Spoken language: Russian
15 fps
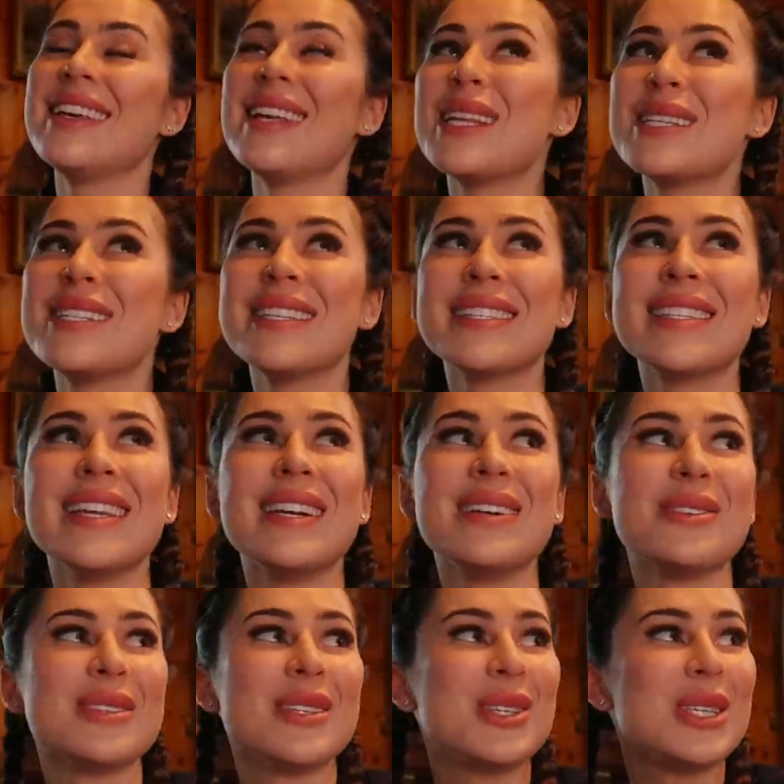Я даже не
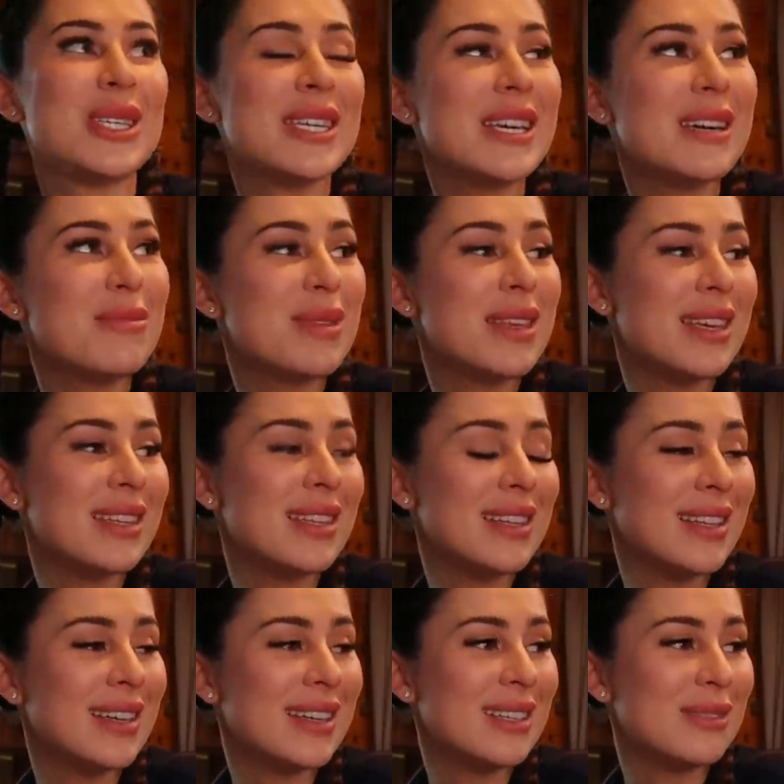знаю, зачем мне это
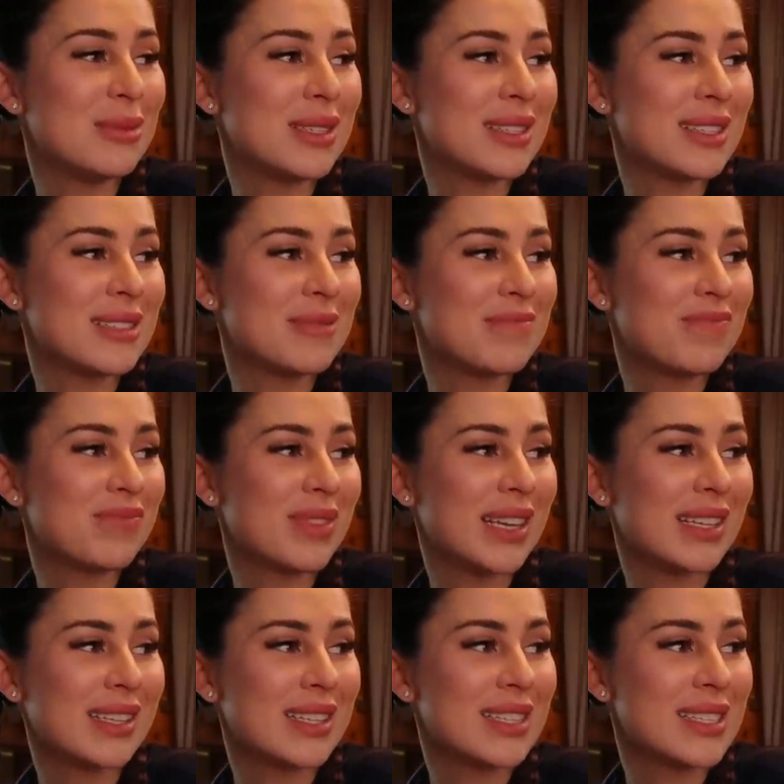надо было. Я
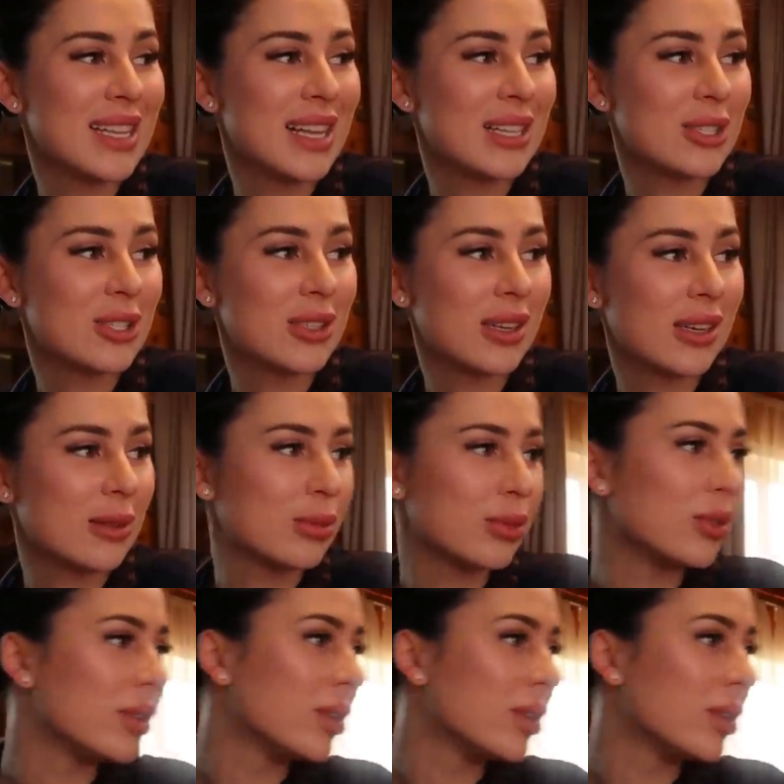так и знала, что так и будет.